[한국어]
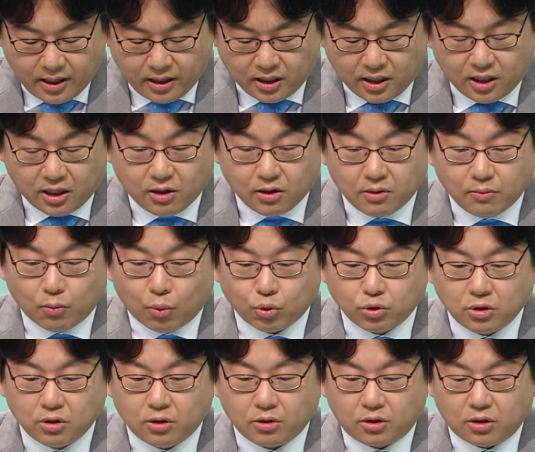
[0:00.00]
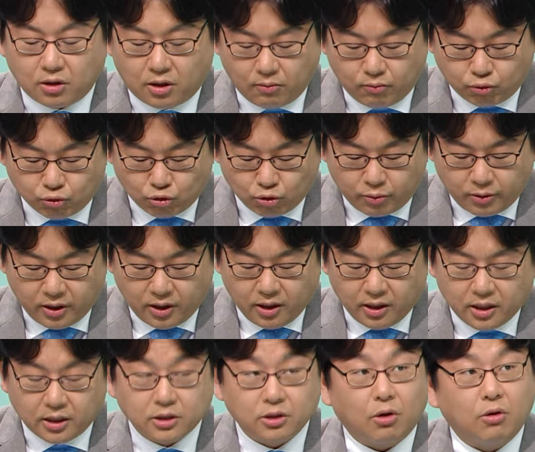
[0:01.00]
이 모든 것들이 무릎이
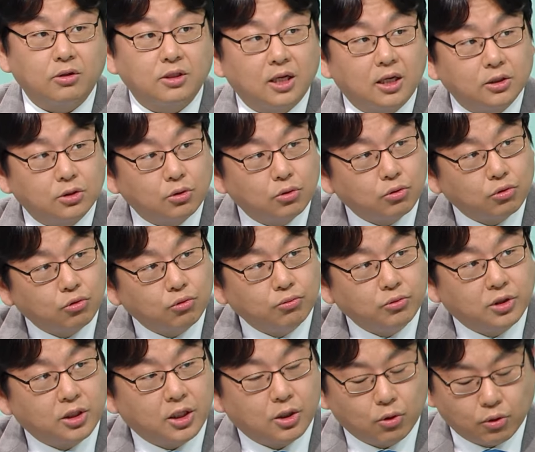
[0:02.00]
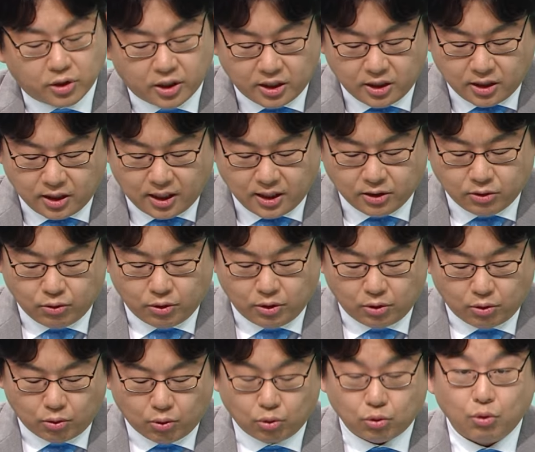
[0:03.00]
정상적으로 움직이고 기능할 수
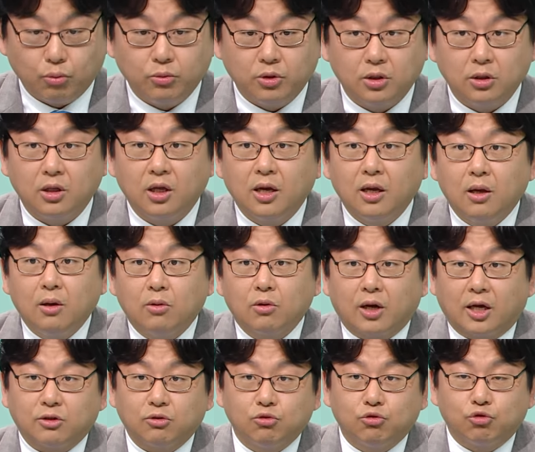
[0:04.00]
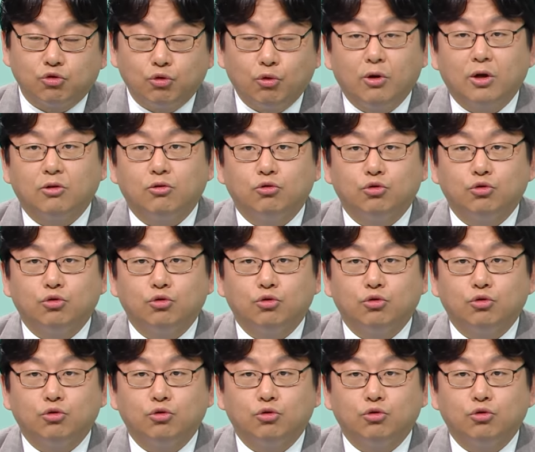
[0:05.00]
있도록 돕는 아주 중요한